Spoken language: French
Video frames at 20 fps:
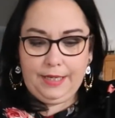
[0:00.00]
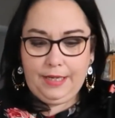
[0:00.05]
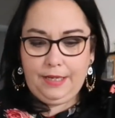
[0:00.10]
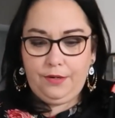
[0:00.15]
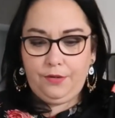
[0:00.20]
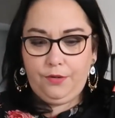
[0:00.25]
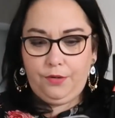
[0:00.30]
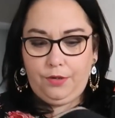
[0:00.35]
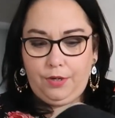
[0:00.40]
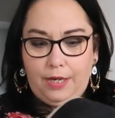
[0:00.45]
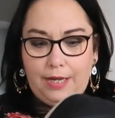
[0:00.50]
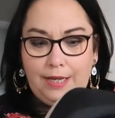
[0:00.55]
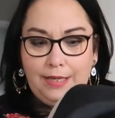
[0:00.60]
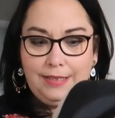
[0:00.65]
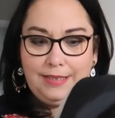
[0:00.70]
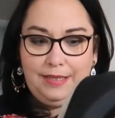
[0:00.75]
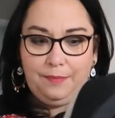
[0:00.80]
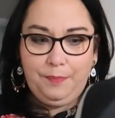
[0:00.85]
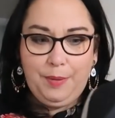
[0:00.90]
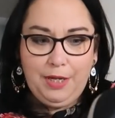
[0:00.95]
Alors, ah,
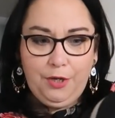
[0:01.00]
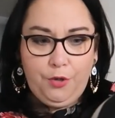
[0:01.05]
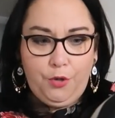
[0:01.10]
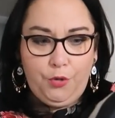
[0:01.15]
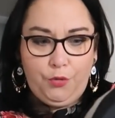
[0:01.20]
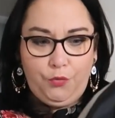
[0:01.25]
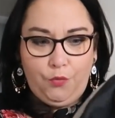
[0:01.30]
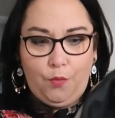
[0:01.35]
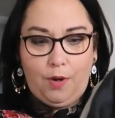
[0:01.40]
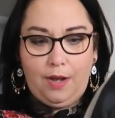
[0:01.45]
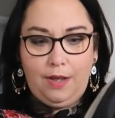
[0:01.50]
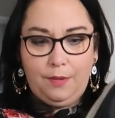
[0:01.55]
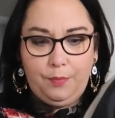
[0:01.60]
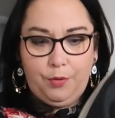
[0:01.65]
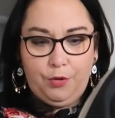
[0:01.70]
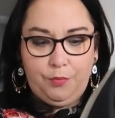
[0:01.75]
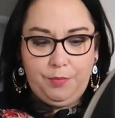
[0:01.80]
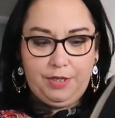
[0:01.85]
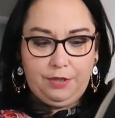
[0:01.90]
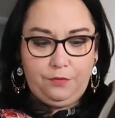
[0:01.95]
c'est pas que noir à
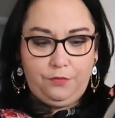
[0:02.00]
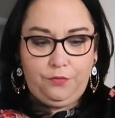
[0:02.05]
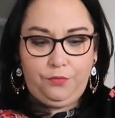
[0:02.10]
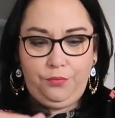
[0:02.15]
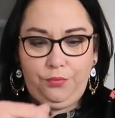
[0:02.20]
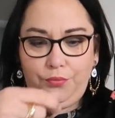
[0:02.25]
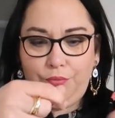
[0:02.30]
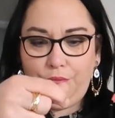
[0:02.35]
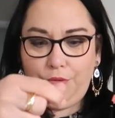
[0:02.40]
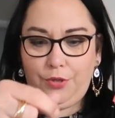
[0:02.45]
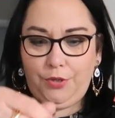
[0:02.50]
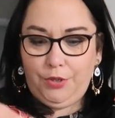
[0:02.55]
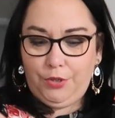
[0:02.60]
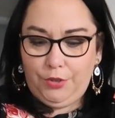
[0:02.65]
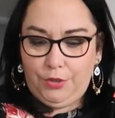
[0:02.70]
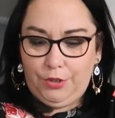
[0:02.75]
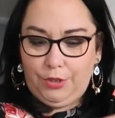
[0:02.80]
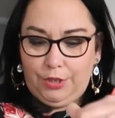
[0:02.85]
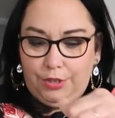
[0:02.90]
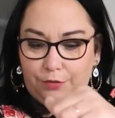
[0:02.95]
première vue.
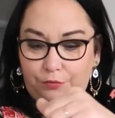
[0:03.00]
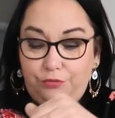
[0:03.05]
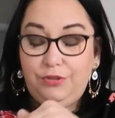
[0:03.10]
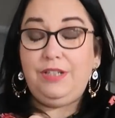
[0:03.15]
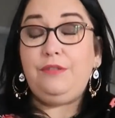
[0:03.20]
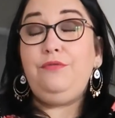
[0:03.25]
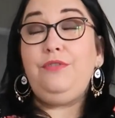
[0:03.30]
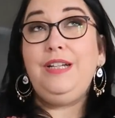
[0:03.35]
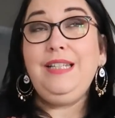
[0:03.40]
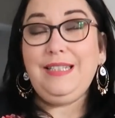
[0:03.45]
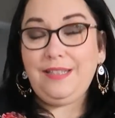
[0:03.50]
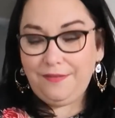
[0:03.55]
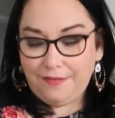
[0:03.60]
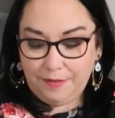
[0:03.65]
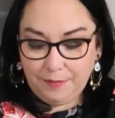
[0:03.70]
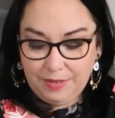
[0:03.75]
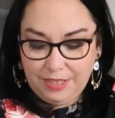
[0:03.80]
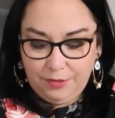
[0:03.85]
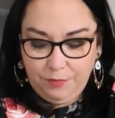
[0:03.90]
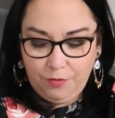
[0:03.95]
Je vous avouerez que ça
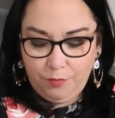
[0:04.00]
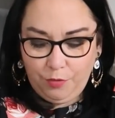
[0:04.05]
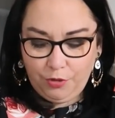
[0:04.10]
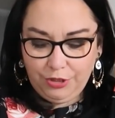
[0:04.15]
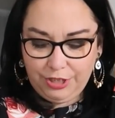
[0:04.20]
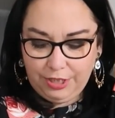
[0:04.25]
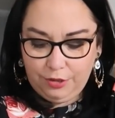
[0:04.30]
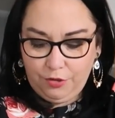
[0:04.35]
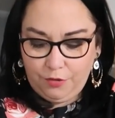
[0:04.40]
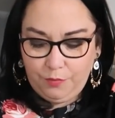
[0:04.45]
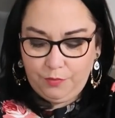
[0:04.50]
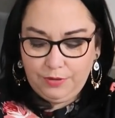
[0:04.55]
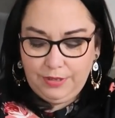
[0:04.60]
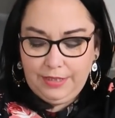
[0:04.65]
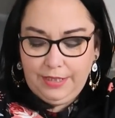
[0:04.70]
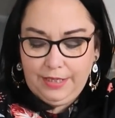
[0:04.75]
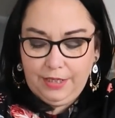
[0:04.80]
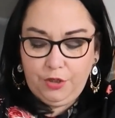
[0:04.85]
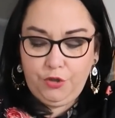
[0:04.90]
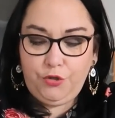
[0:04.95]
fait un petit moment que j'ai
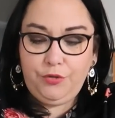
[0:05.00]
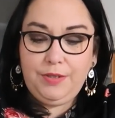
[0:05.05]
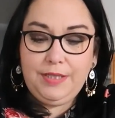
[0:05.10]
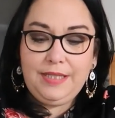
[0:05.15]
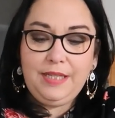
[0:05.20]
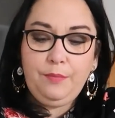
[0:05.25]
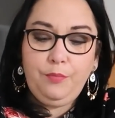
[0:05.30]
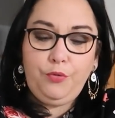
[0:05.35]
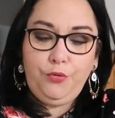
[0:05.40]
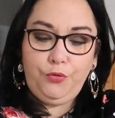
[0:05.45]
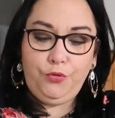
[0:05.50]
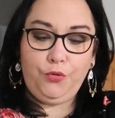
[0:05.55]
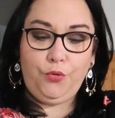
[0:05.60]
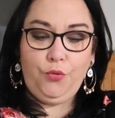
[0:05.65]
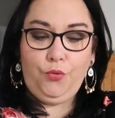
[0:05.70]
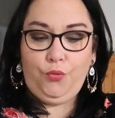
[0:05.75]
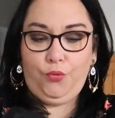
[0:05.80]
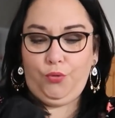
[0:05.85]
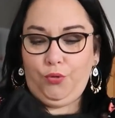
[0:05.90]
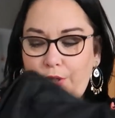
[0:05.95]
commandé et que je ne sais plus
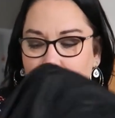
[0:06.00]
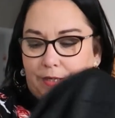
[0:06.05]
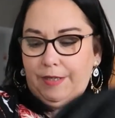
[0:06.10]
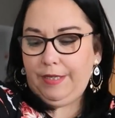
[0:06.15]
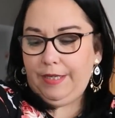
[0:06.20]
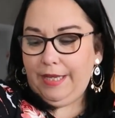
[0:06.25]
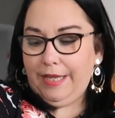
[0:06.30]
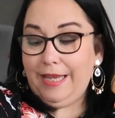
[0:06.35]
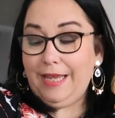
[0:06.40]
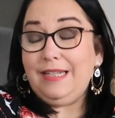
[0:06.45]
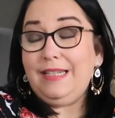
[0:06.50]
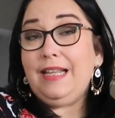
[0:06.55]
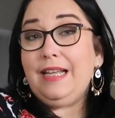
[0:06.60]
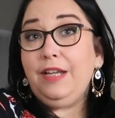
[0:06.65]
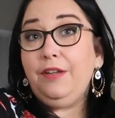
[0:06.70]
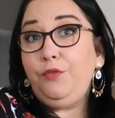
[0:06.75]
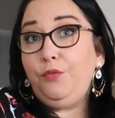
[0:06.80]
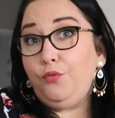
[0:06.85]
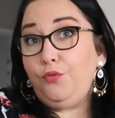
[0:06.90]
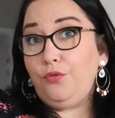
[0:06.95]
trop. Et elles
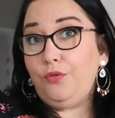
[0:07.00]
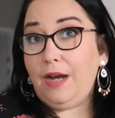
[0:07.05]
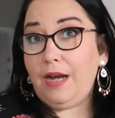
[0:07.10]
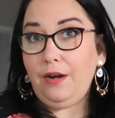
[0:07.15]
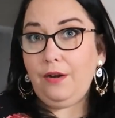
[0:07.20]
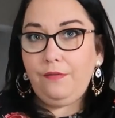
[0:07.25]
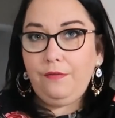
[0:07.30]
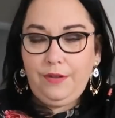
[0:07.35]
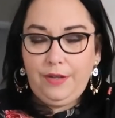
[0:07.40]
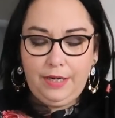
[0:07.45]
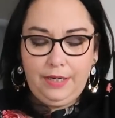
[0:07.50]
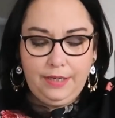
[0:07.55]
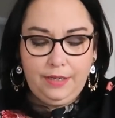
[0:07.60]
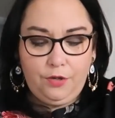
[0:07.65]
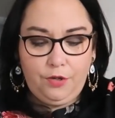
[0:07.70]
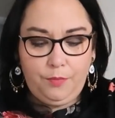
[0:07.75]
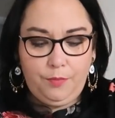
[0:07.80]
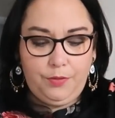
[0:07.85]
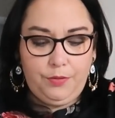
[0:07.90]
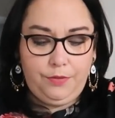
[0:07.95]
arrivent toujours à l'envers, les
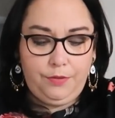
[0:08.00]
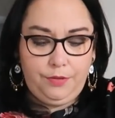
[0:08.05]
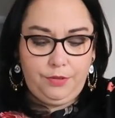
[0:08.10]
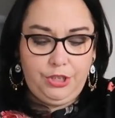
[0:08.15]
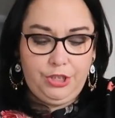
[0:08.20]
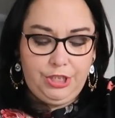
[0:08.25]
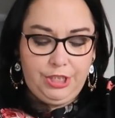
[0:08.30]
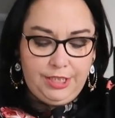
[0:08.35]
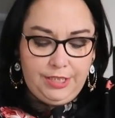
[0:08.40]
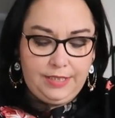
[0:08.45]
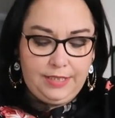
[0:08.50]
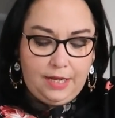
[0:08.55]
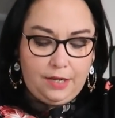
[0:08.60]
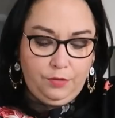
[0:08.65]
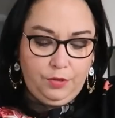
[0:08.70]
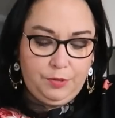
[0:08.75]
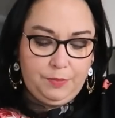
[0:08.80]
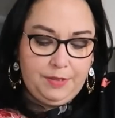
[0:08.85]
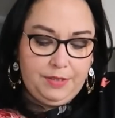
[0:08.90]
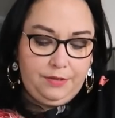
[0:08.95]
robes euh,
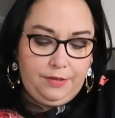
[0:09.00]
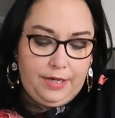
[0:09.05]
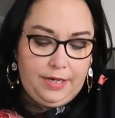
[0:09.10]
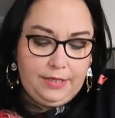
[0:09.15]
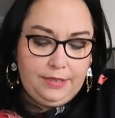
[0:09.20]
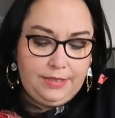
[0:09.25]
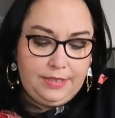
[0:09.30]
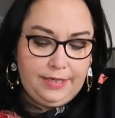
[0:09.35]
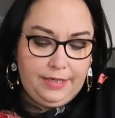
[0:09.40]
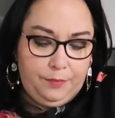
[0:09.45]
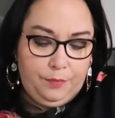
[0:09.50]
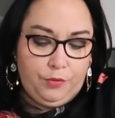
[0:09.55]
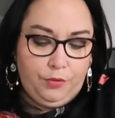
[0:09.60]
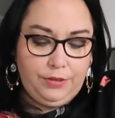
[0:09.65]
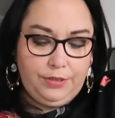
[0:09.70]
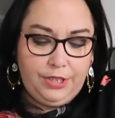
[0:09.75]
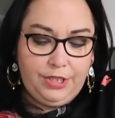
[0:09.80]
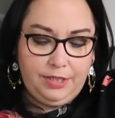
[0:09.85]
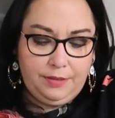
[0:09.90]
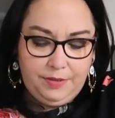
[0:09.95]
House, parce que ça les
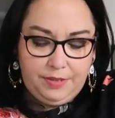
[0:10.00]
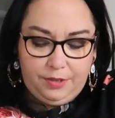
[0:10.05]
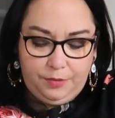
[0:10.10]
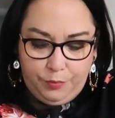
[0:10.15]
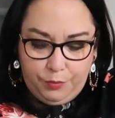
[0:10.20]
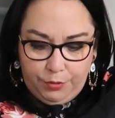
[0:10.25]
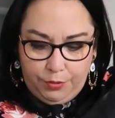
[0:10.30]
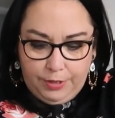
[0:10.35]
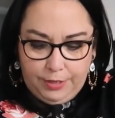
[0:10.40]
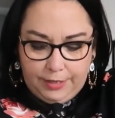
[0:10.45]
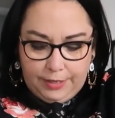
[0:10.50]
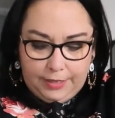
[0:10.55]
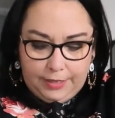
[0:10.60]
protège un petit peu